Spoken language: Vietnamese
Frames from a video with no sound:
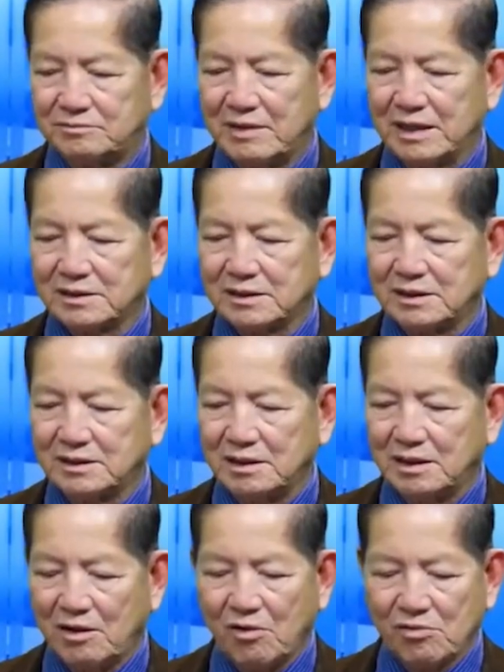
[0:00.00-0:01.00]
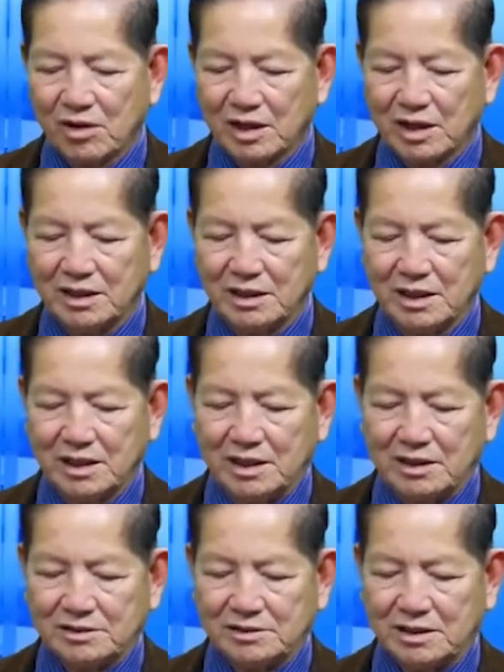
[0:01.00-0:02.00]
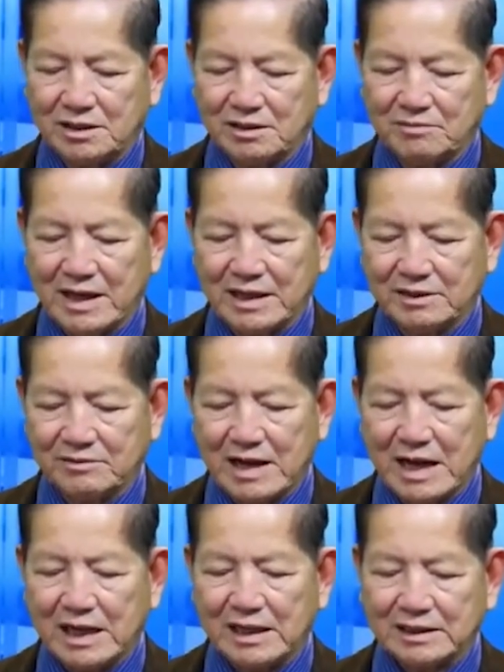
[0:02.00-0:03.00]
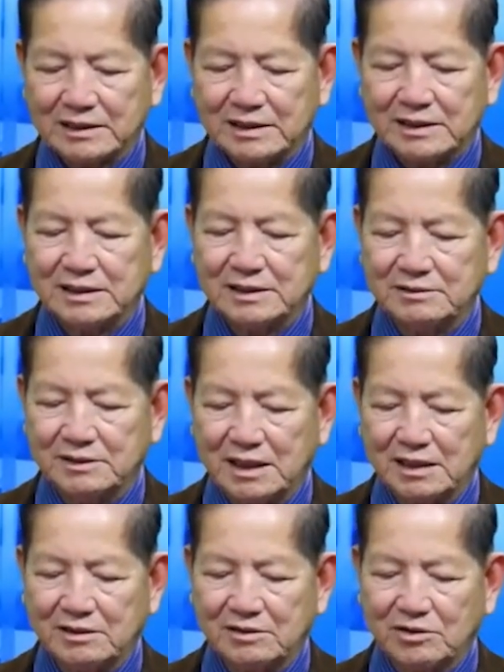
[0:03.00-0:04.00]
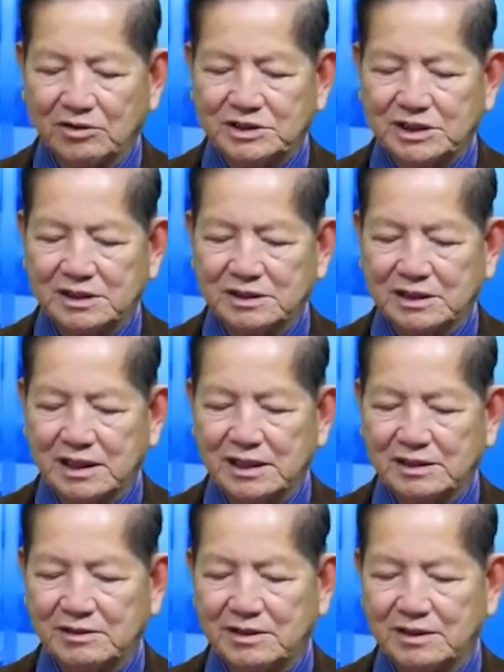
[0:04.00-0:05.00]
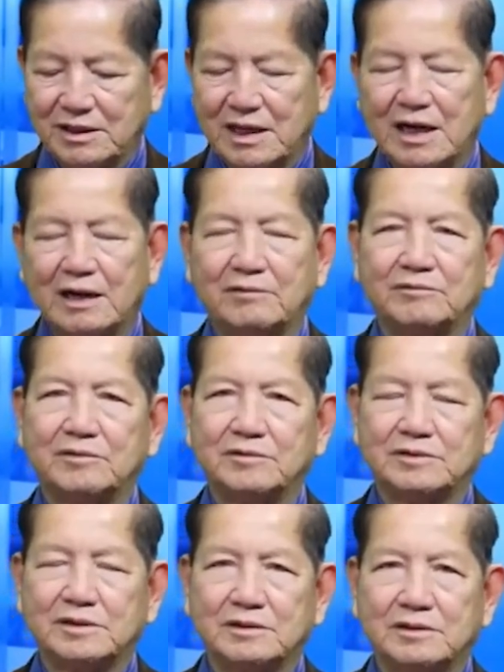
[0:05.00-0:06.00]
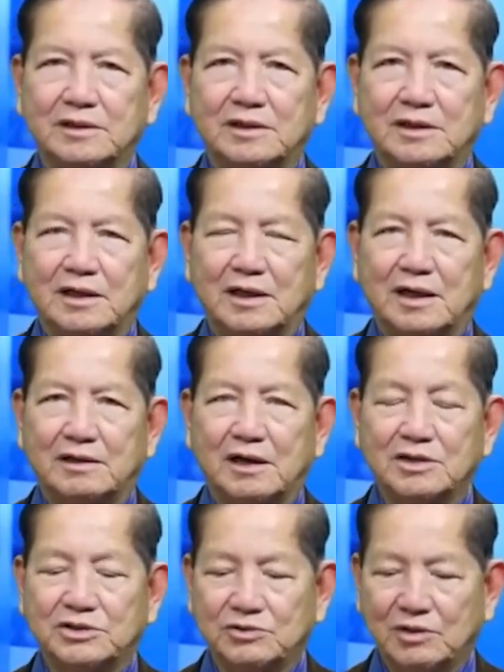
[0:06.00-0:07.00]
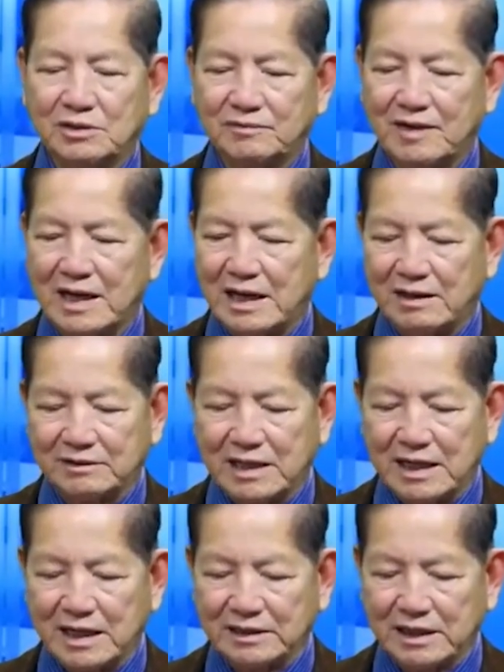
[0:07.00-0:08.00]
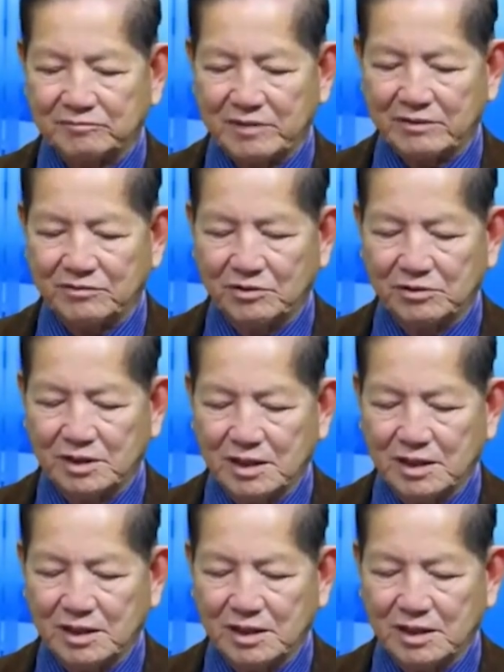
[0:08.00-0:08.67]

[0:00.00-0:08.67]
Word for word: bay tới Hungary, rồi bay qua tới Russian, cái rồi rơi xuống và tan nát thành mảnh vụn.